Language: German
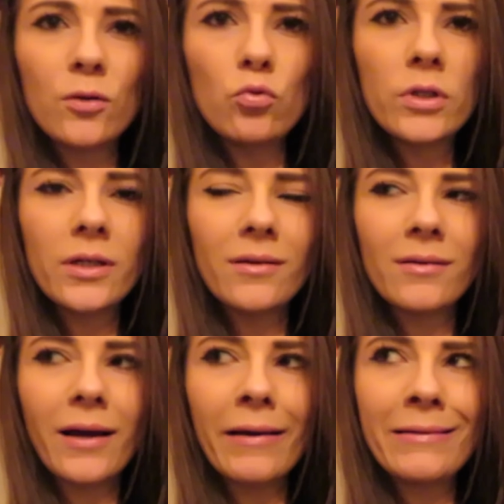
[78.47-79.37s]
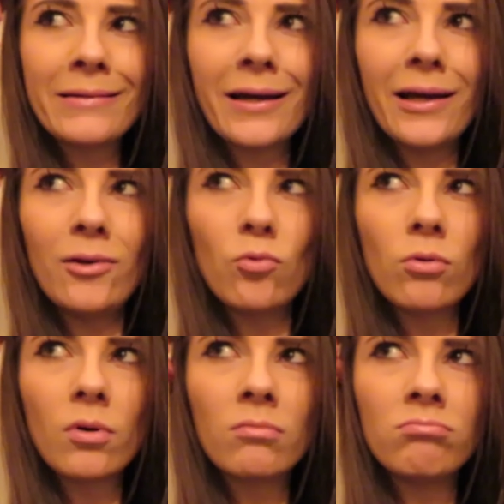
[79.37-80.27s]
eine gute
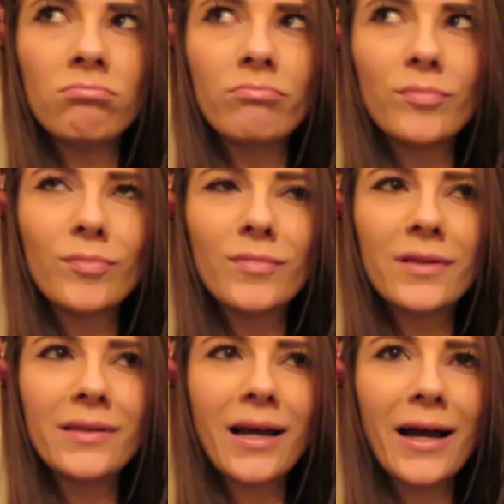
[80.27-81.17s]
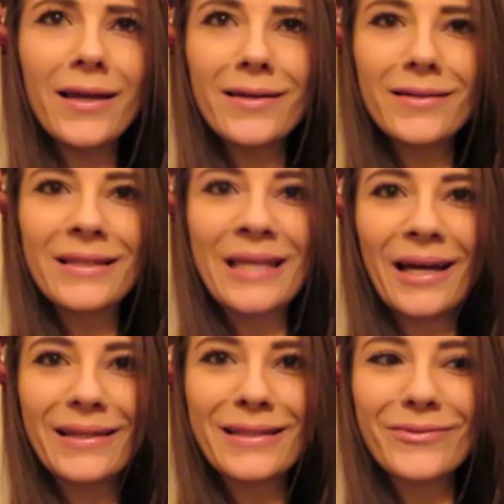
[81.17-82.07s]
Einteilung der eigenen
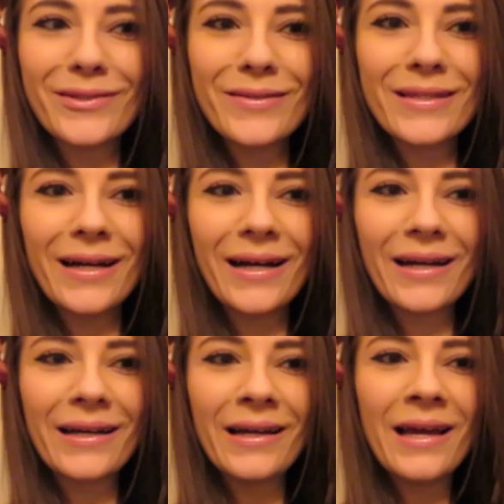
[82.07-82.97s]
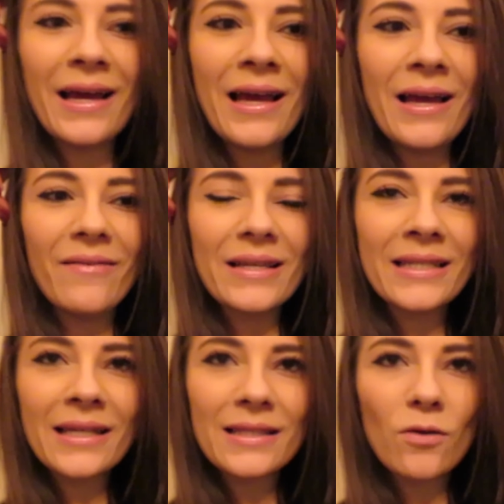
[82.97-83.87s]
Zeit sozusagen. Was
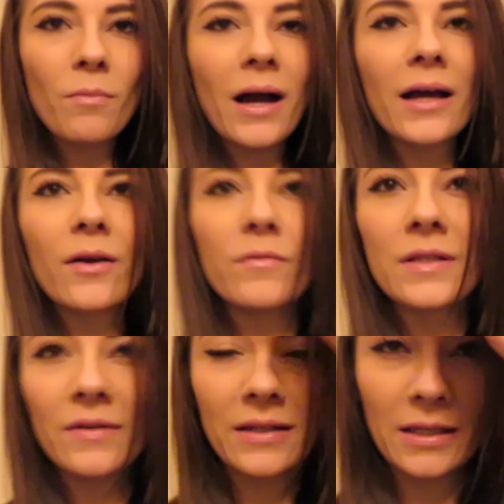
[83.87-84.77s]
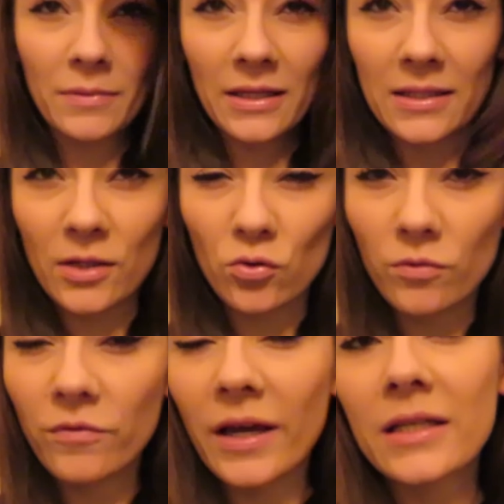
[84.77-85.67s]
ich jetzt noch mache und weswegen ich mich jetzt hier
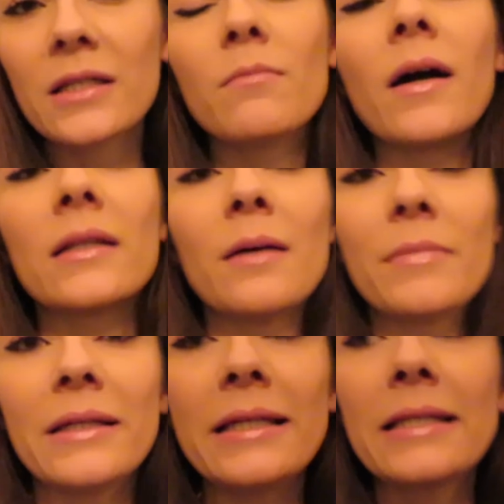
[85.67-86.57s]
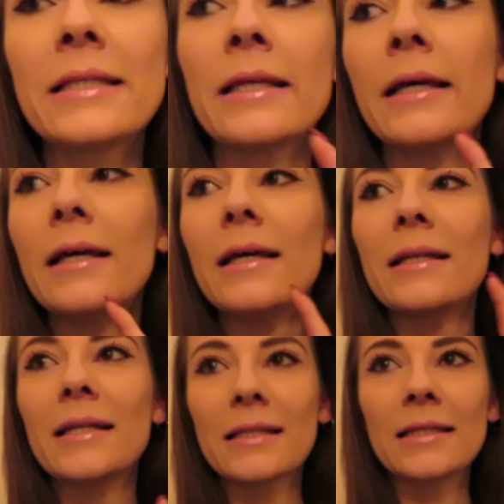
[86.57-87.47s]
schon fertig gemacht habe, ist,
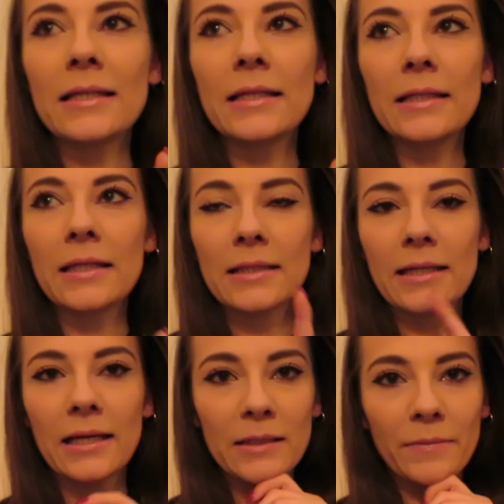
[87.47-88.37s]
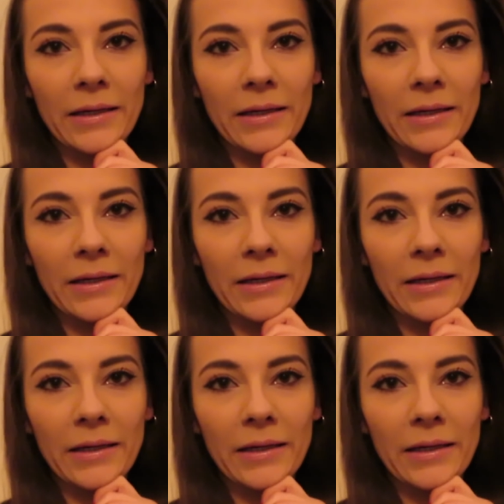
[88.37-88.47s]
dass ich jetzt gleich